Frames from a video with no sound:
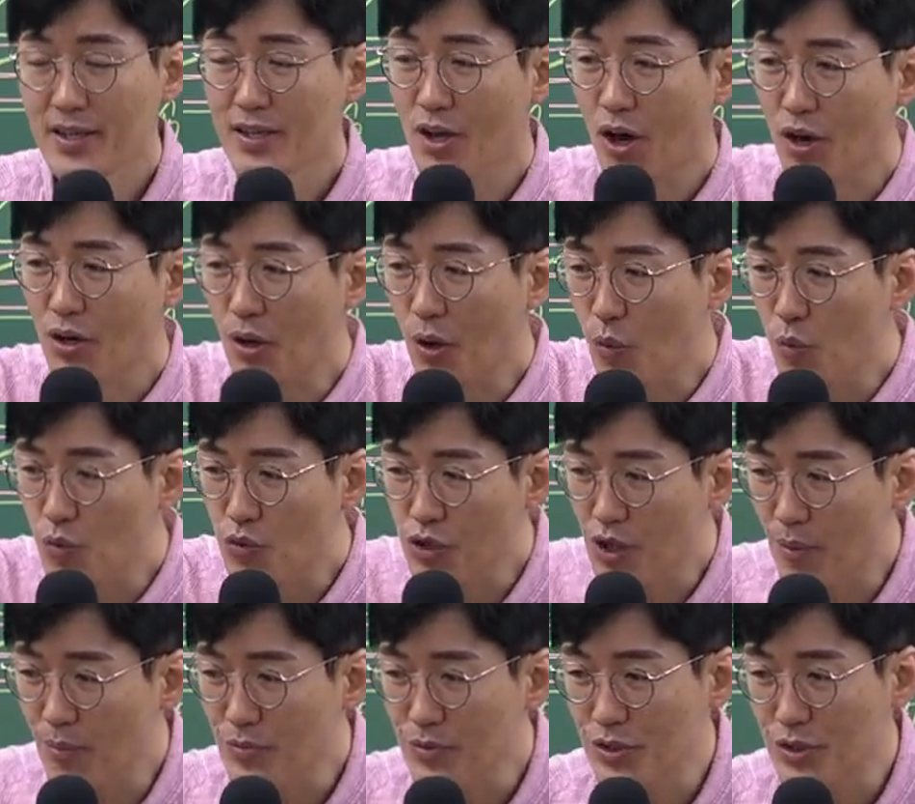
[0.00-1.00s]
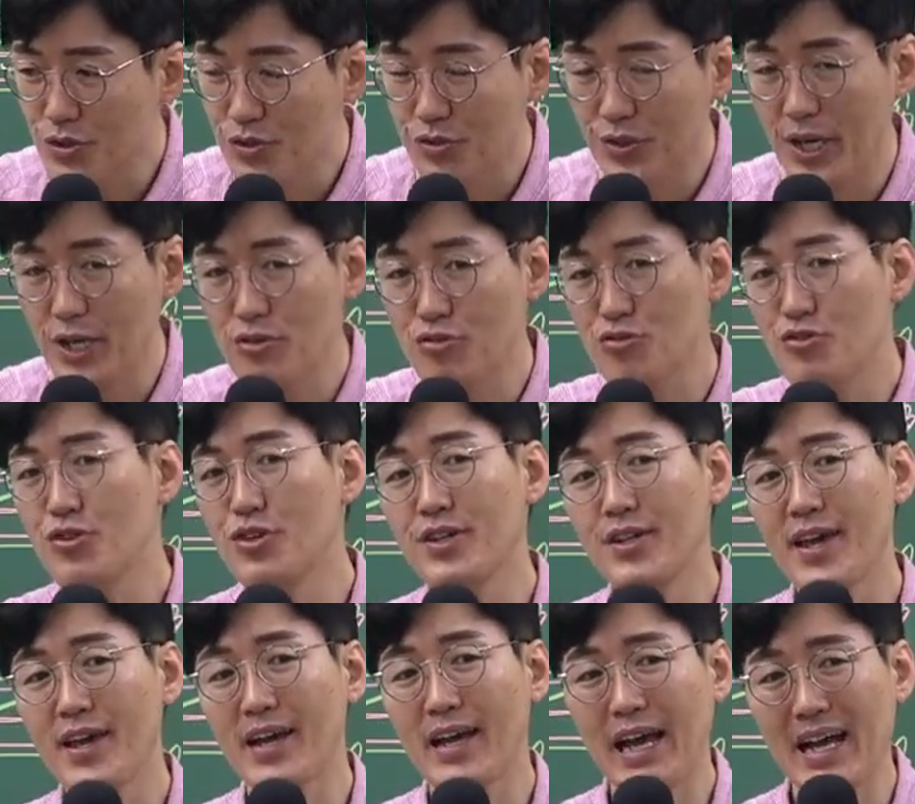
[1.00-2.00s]
여러 위험들 중에
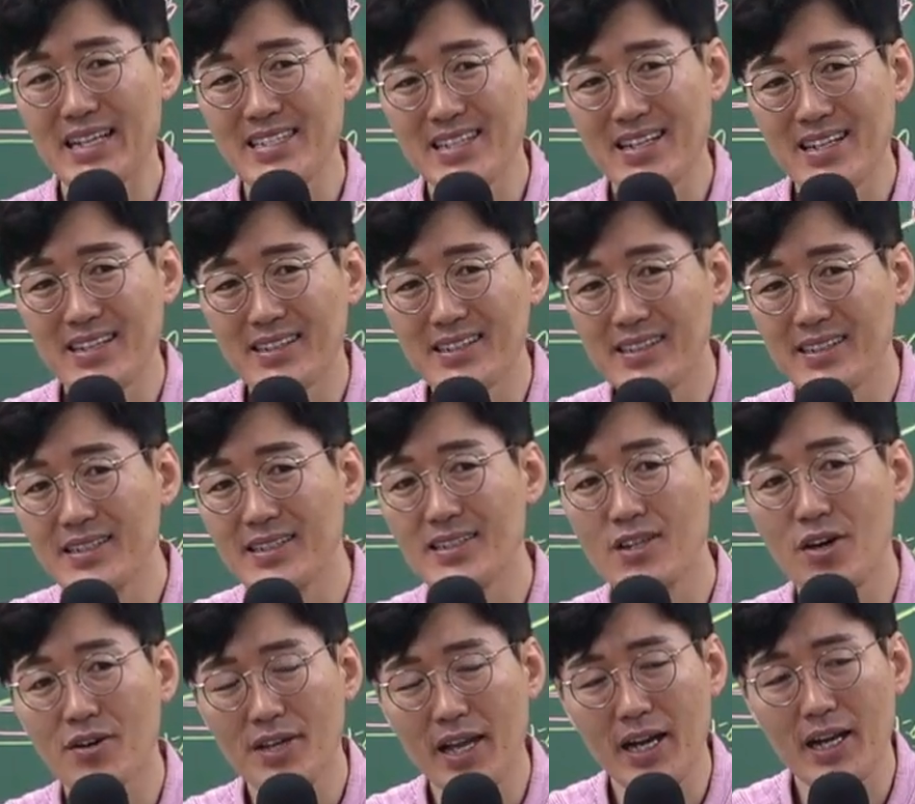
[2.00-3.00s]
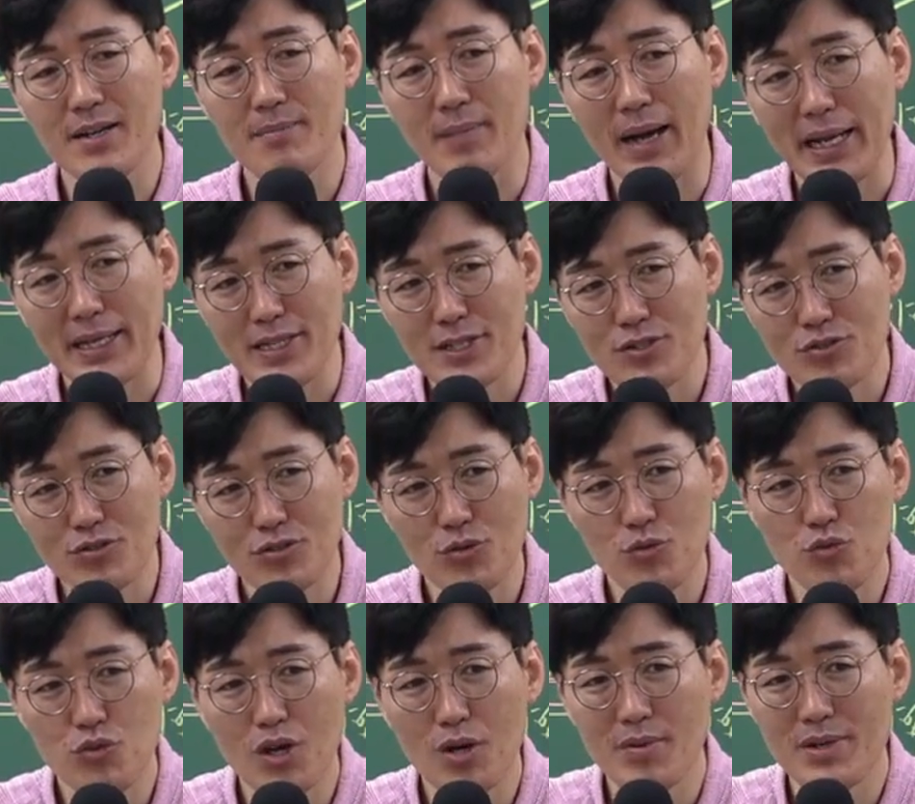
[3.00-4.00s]
수익에 가장 큰 영향을 많이
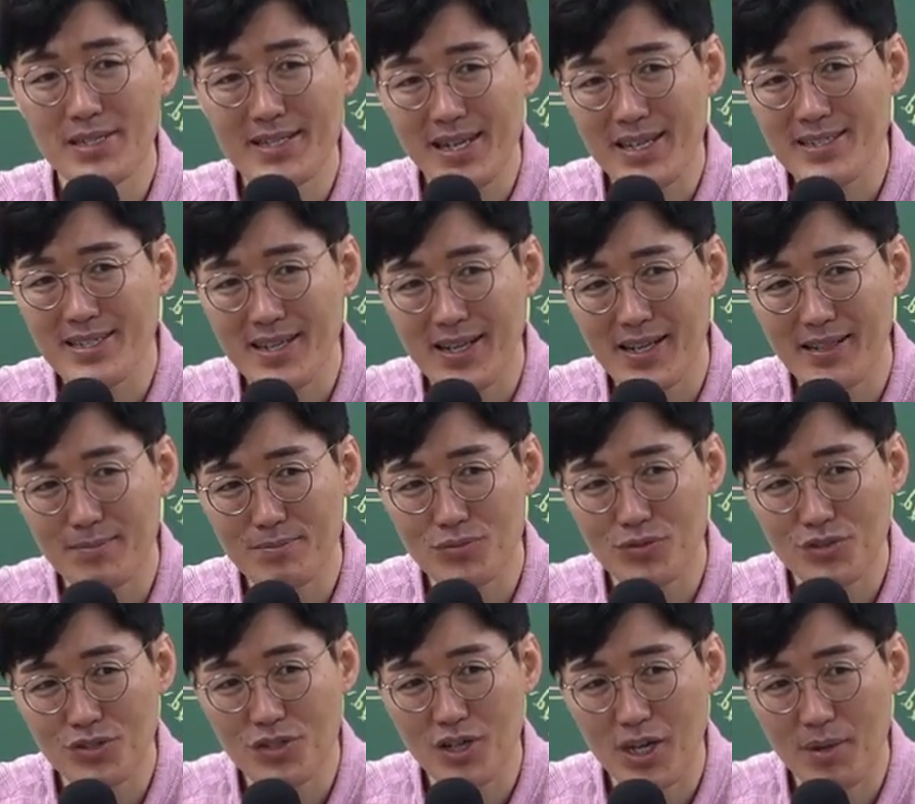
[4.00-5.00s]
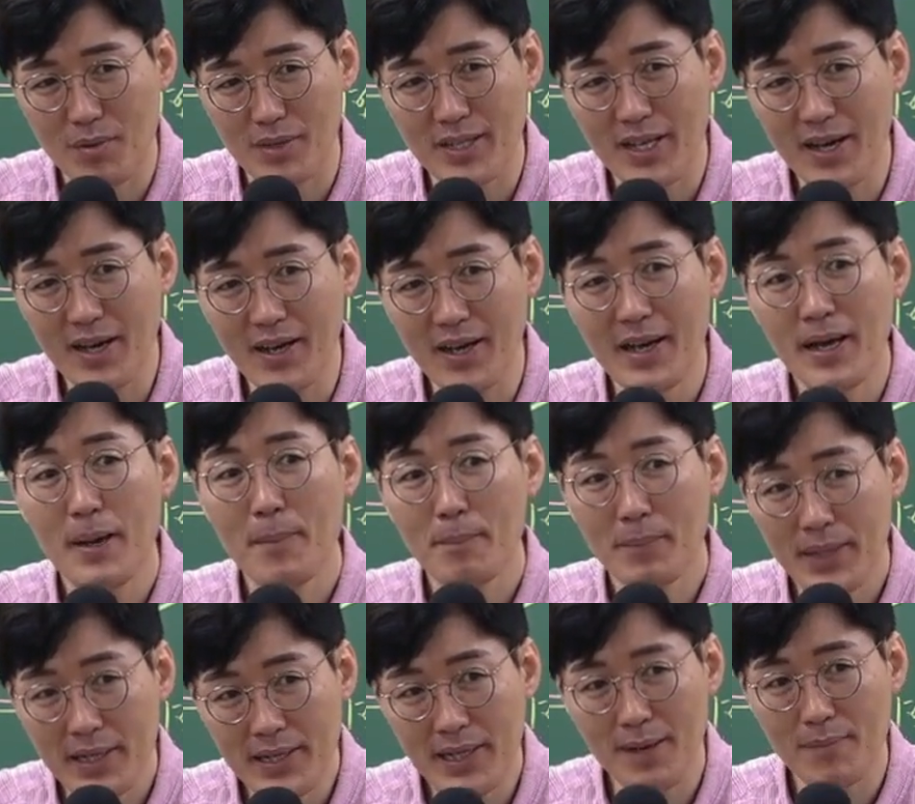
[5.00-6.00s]
주는 위험을 찾아내는 분석이 뭐다?
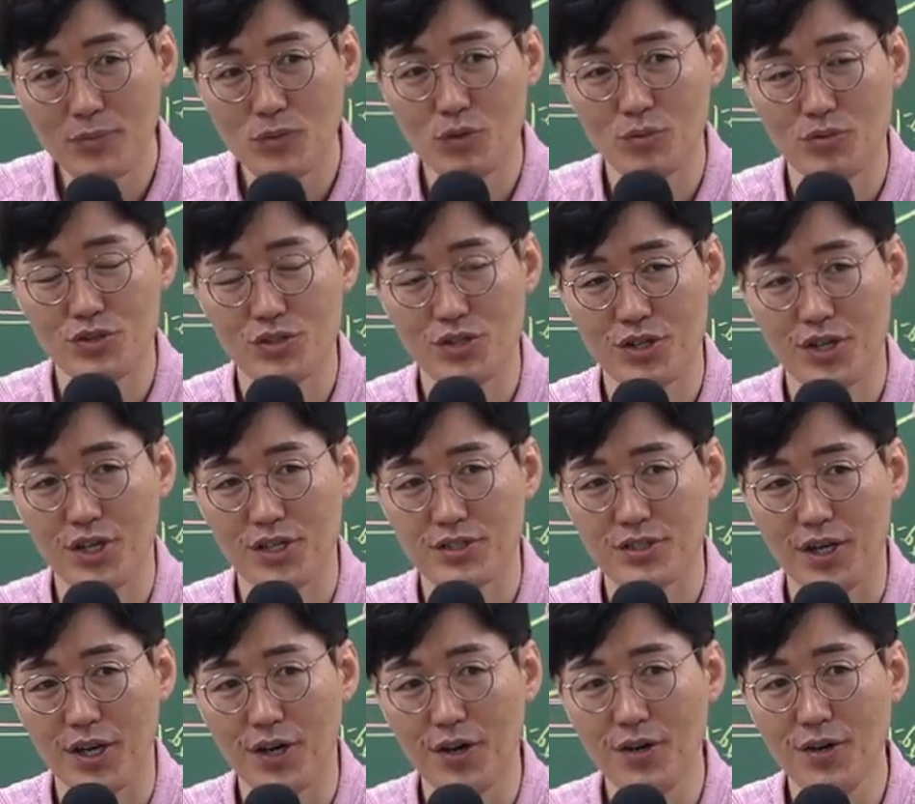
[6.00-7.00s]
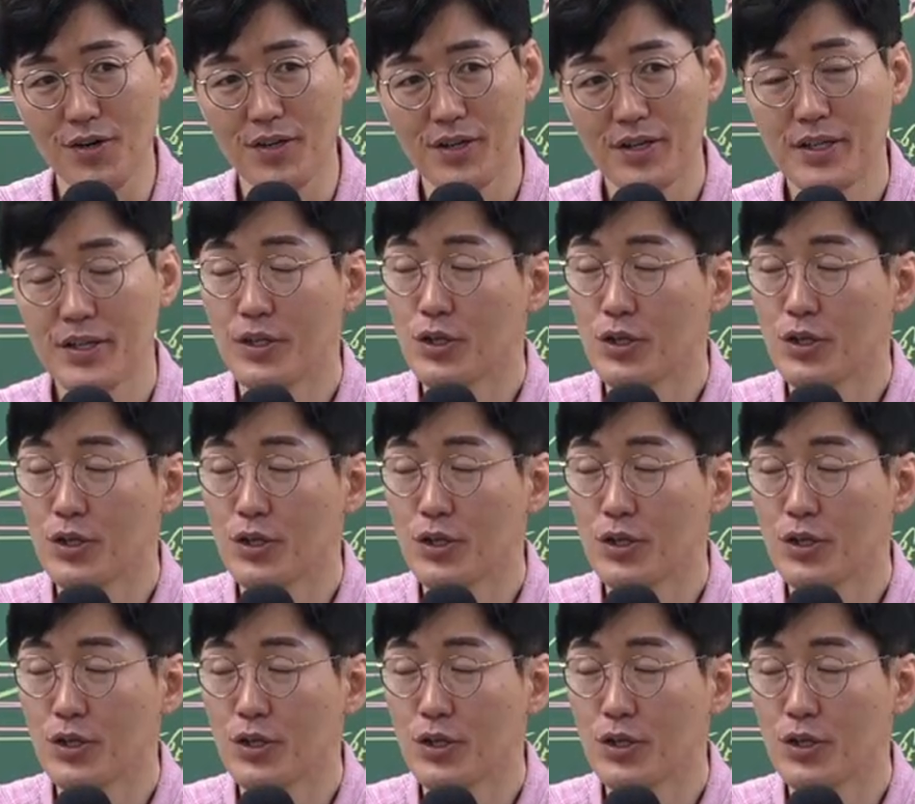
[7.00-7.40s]
민감도 분석이었어요.